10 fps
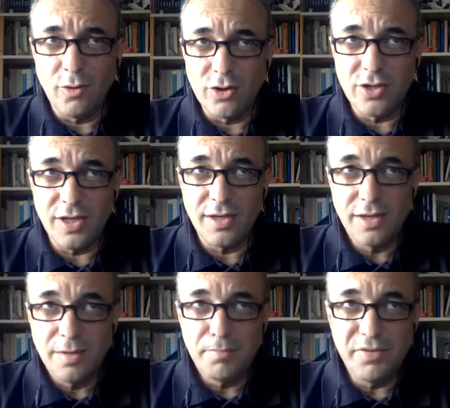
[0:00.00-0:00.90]
hoje,
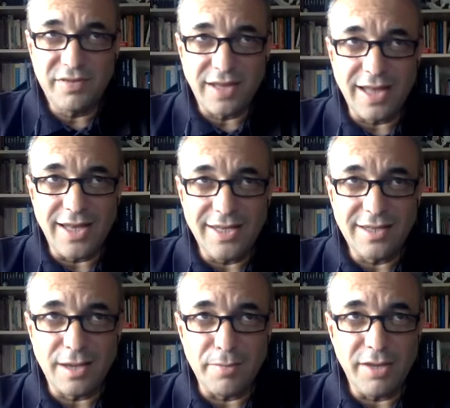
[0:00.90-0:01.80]

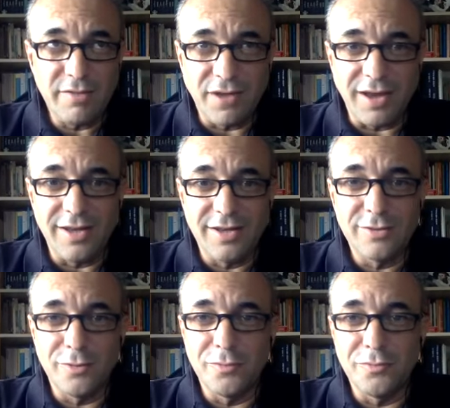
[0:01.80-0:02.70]
psicanaliticamente falando,
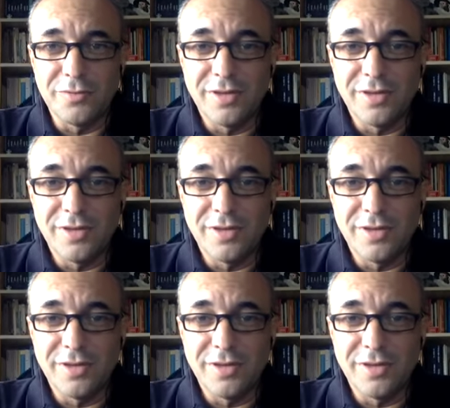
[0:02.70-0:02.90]
eu,